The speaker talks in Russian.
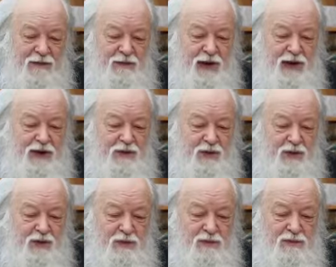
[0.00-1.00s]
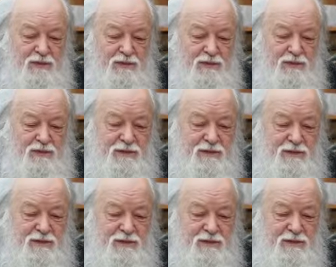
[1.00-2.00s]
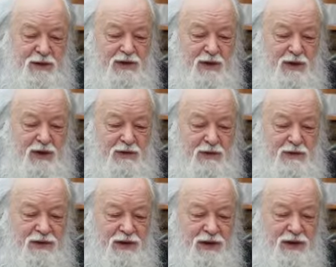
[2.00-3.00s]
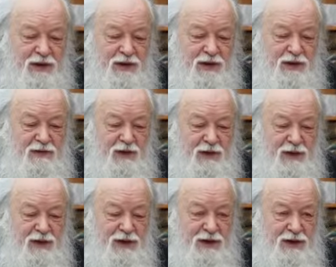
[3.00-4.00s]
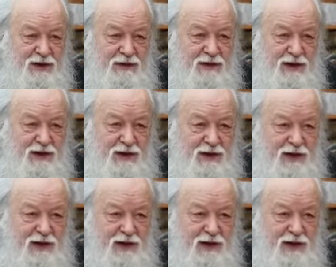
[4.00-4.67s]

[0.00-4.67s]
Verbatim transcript: Поэтому, поскольку мы все невольно согрешаем в разной